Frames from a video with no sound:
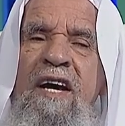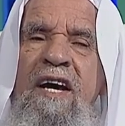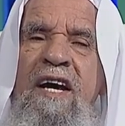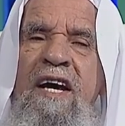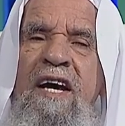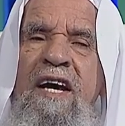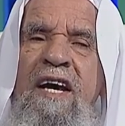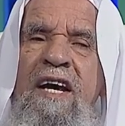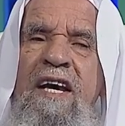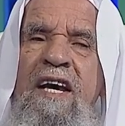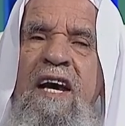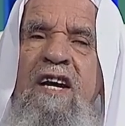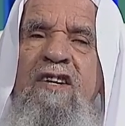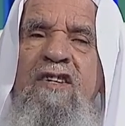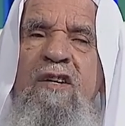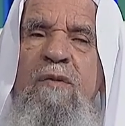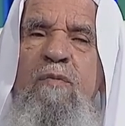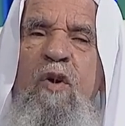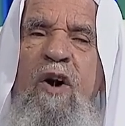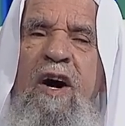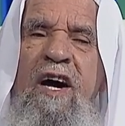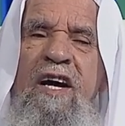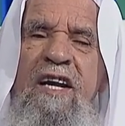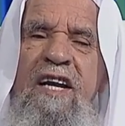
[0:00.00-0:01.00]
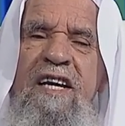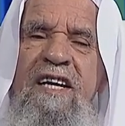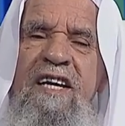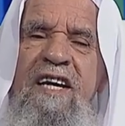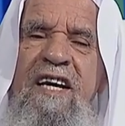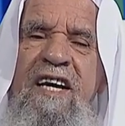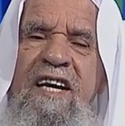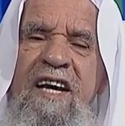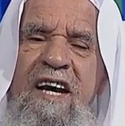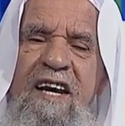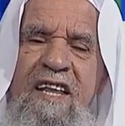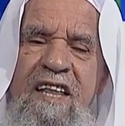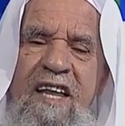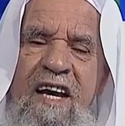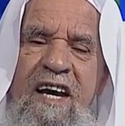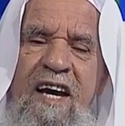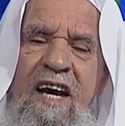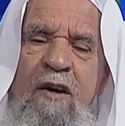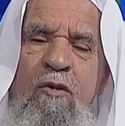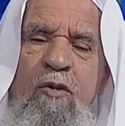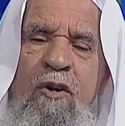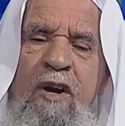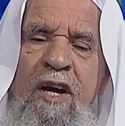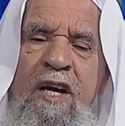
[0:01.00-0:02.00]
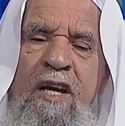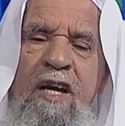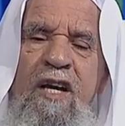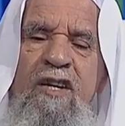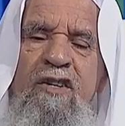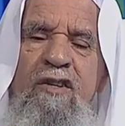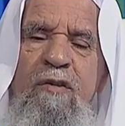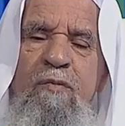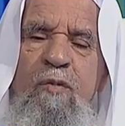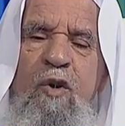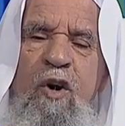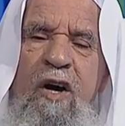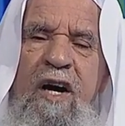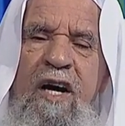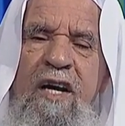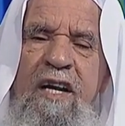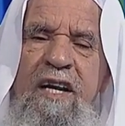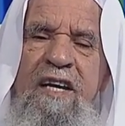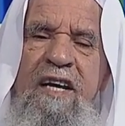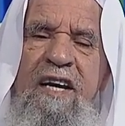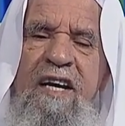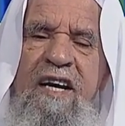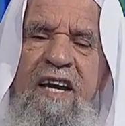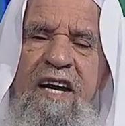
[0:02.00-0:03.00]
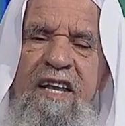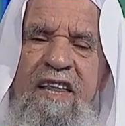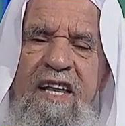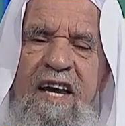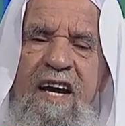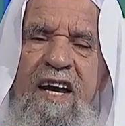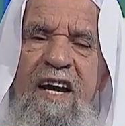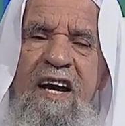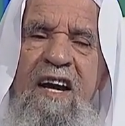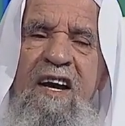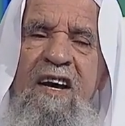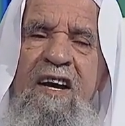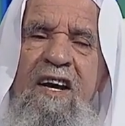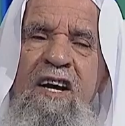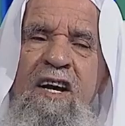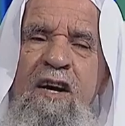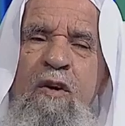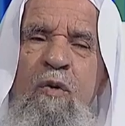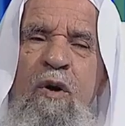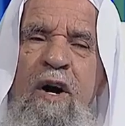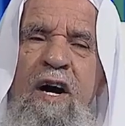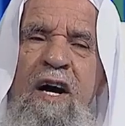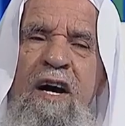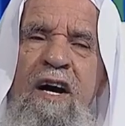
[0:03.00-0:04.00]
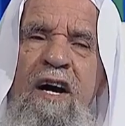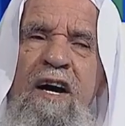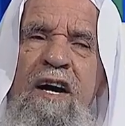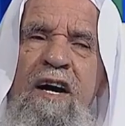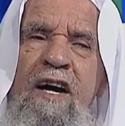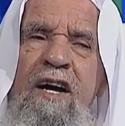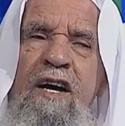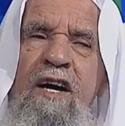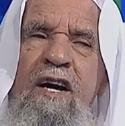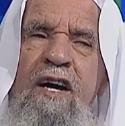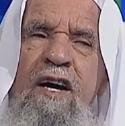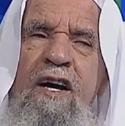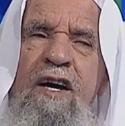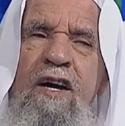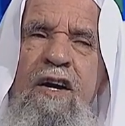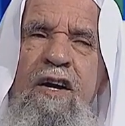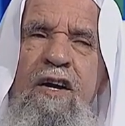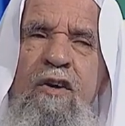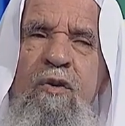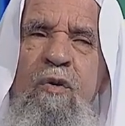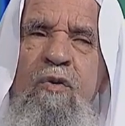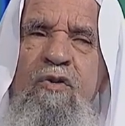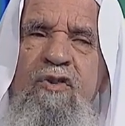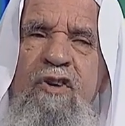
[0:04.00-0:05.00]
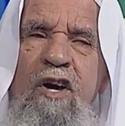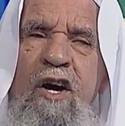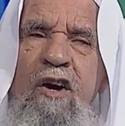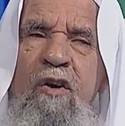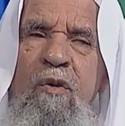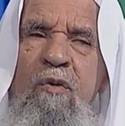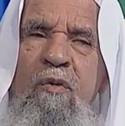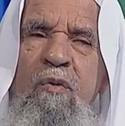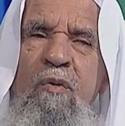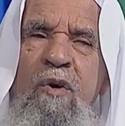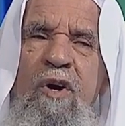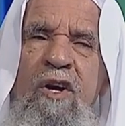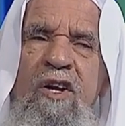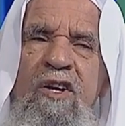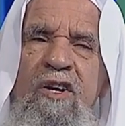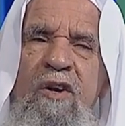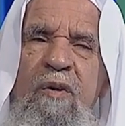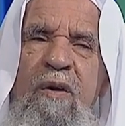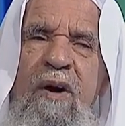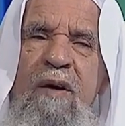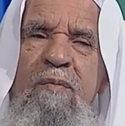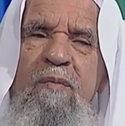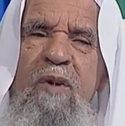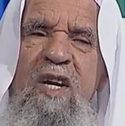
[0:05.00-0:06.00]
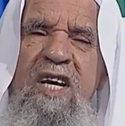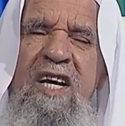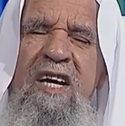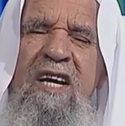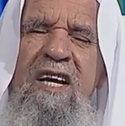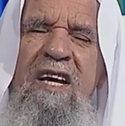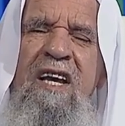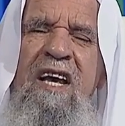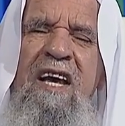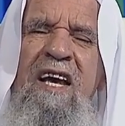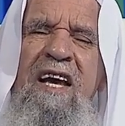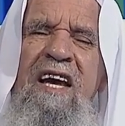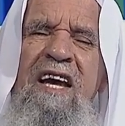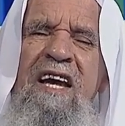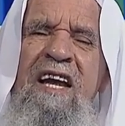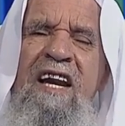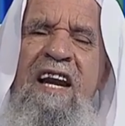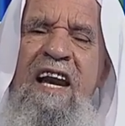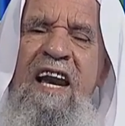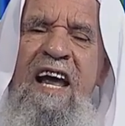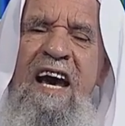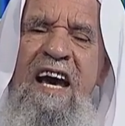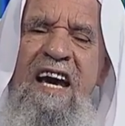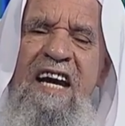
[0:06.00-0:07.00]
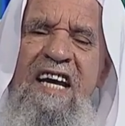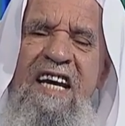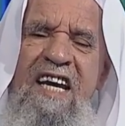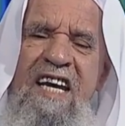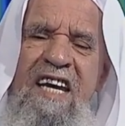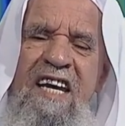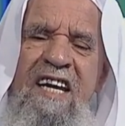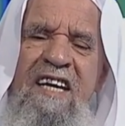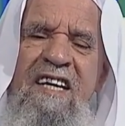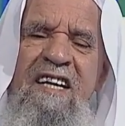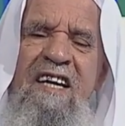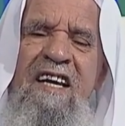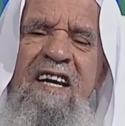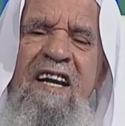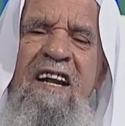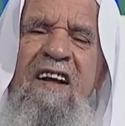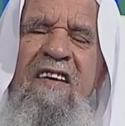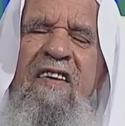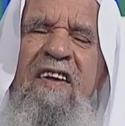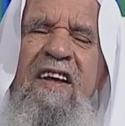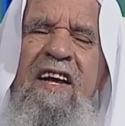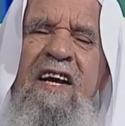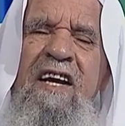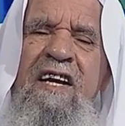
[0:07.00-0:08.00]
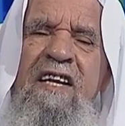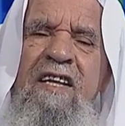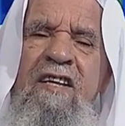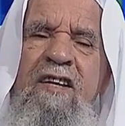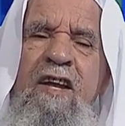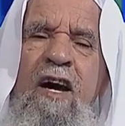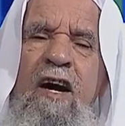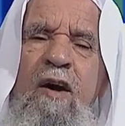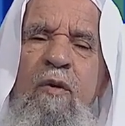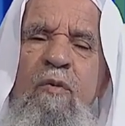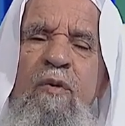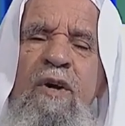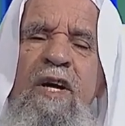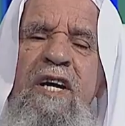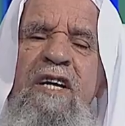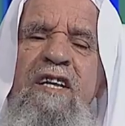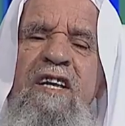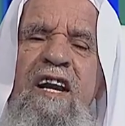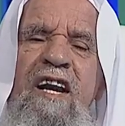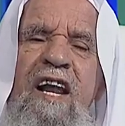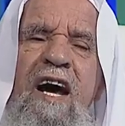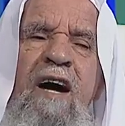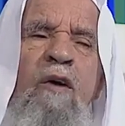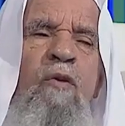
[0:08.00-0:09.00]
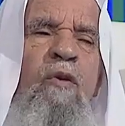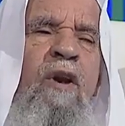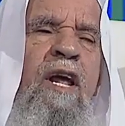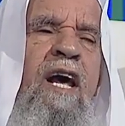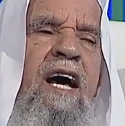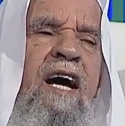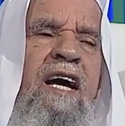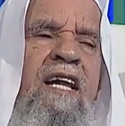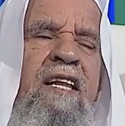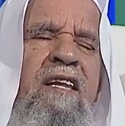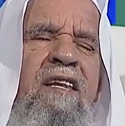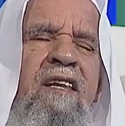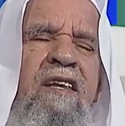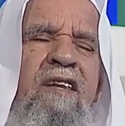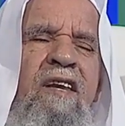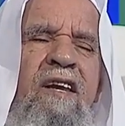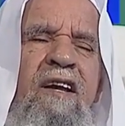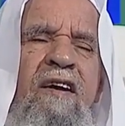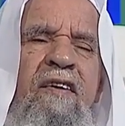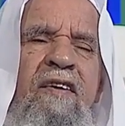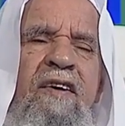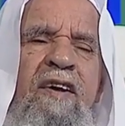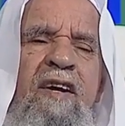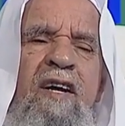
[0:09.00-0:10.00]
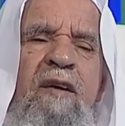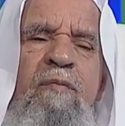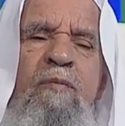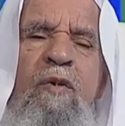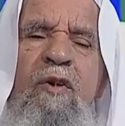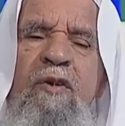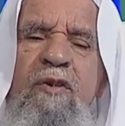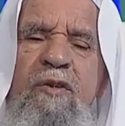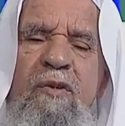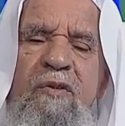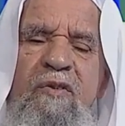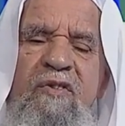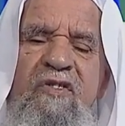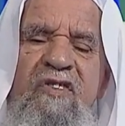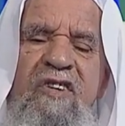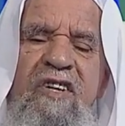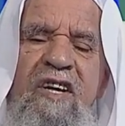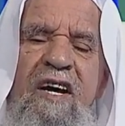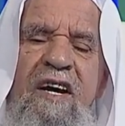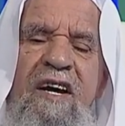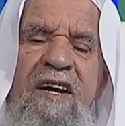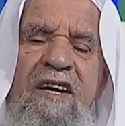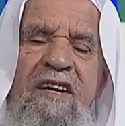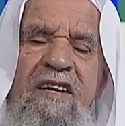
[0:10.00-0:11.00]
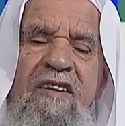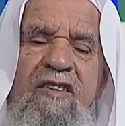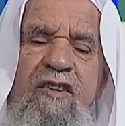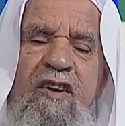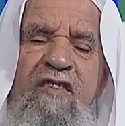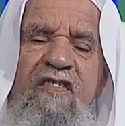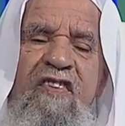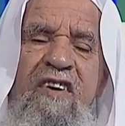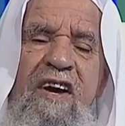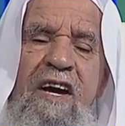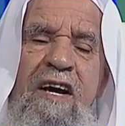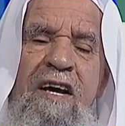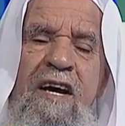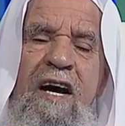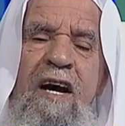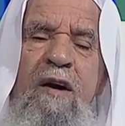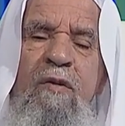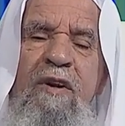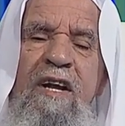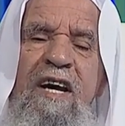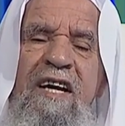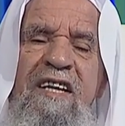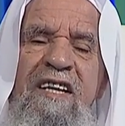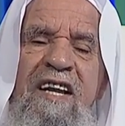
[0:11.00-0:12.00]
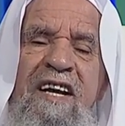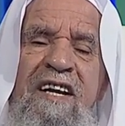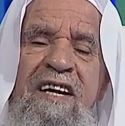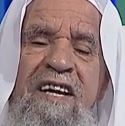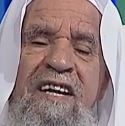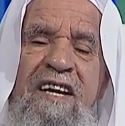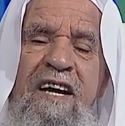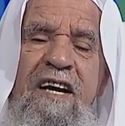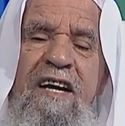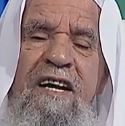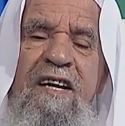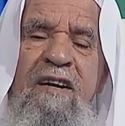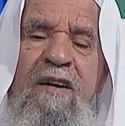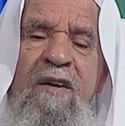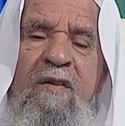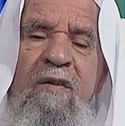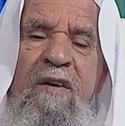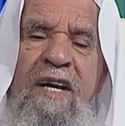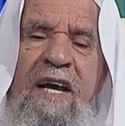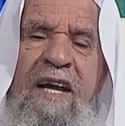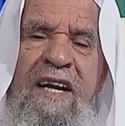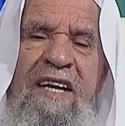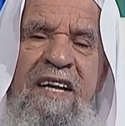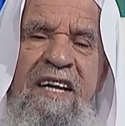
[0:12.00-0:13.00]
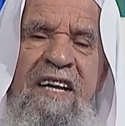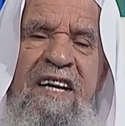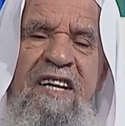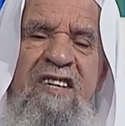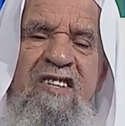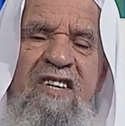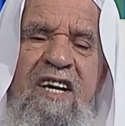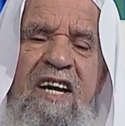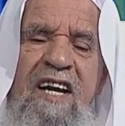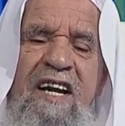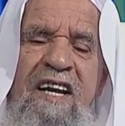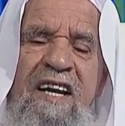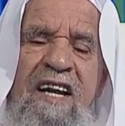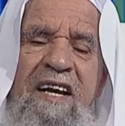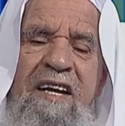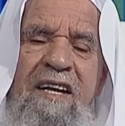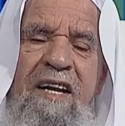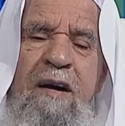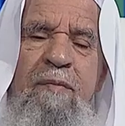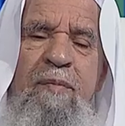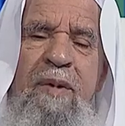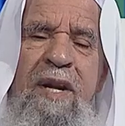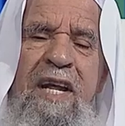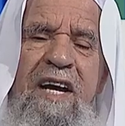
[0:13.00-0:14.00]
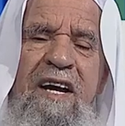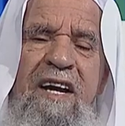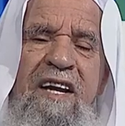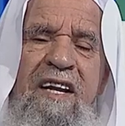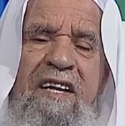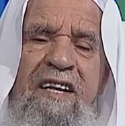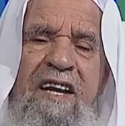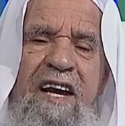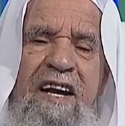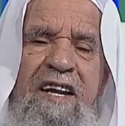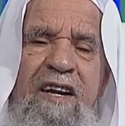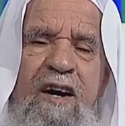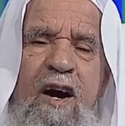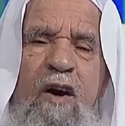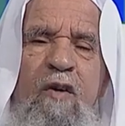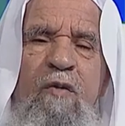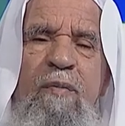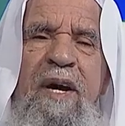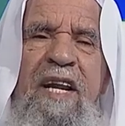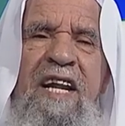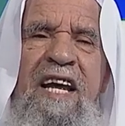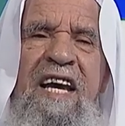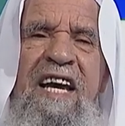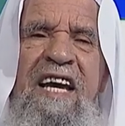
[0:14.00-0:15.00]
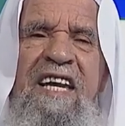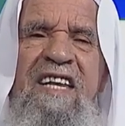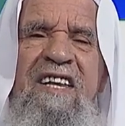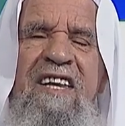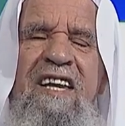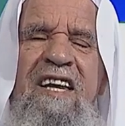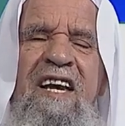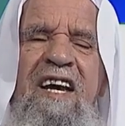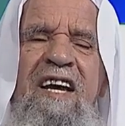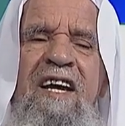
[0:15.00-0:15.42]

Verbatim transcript: يجب عليه كذا أو لا يجب عليه كذا ويسأل ولي أمره لكن تعويد الأولاد منذ الصغر أولادا كانوا يعني رجال أبناء كانوا أو بنات